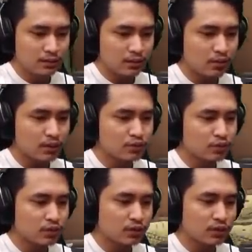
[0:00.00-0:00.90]
ya kalau kalian
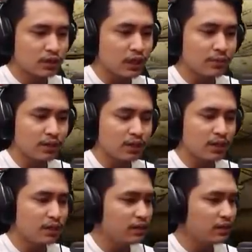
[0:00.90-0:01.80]
suka dengan game yang
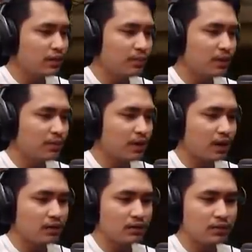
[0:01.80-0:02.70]
kayak gini, game-game
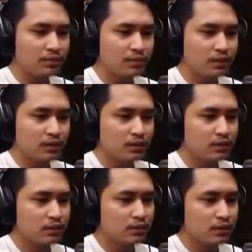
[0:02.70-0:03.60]
random ya.
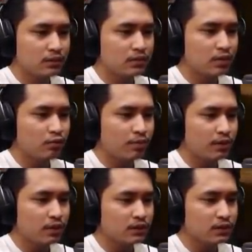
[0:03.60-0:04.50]
Jangan lupa
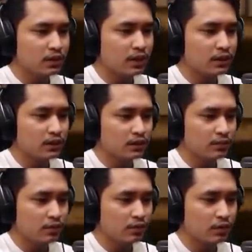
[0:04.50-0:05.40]
dikasih like-nya
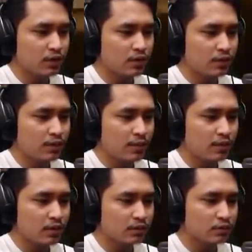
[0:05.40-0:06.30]
biar gua tahu ada berapa
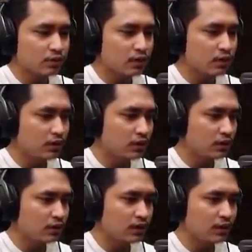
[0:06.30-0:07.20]
orang yang suka
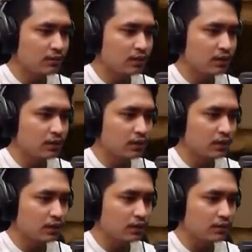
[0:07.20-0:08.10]
dengan game ini.